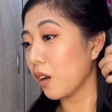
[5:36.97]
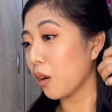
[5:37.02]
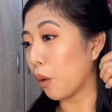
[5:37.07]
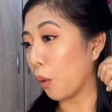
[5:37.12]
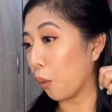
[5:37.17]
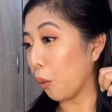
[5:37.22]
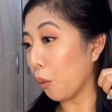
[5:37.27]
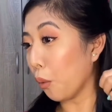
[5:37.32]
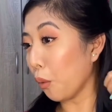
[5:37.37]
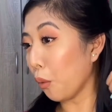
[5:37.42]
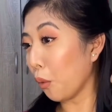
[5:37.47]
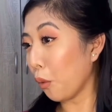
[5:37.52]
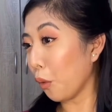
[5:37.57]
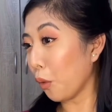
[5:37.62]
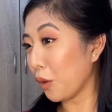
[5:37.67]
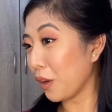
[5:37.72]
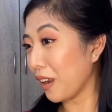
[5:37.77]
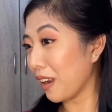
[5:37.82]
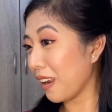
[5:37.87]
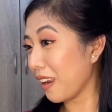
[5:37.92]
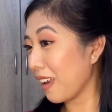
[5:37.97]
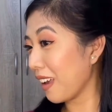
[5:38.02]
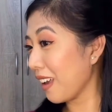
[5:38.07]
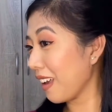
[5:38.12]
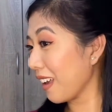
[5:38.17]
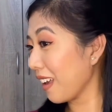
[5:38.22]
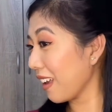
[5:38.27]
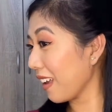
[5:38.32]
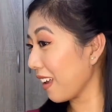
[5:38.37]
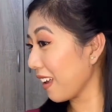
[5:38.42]
Oh,
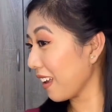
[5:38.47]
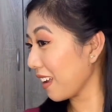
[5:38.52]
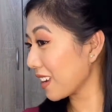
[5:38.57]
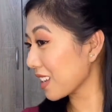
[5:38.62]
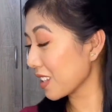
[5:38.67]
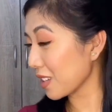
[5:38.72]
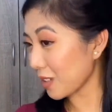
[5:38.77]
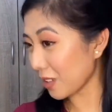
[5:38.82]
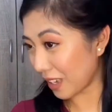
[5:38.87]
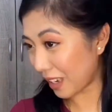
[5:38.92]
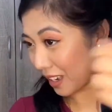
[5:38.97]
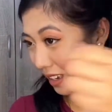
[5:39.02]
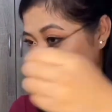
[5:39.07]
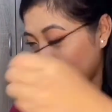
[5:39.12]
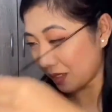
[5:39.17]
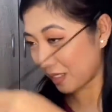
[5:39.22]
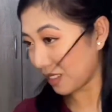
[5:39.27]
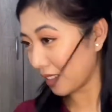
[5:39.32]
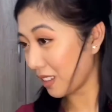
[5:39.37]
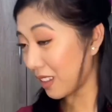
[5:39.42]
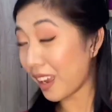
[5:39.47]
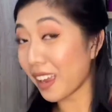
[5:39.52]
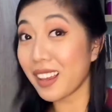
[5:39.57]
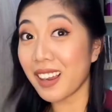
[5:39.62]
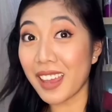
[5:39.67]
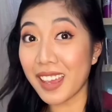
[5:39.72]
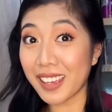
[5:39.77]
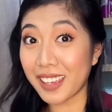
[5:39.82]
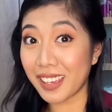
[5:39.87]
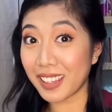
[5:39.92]
nice! Okay. I
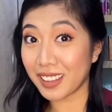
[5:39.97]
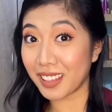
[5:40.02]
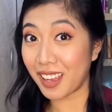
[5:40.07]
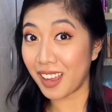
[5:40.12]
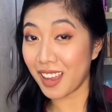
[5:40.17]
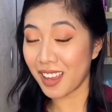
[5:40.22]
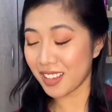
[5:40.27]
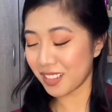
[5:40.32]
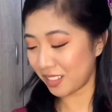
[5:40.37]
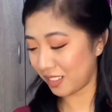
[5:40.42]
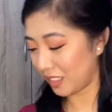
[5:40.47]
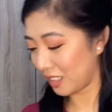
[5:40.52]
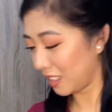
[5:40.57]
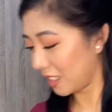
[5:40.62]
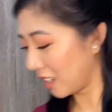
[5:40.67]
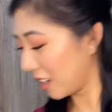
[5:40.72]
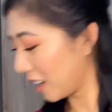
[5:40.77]
like it, ha? Huh? I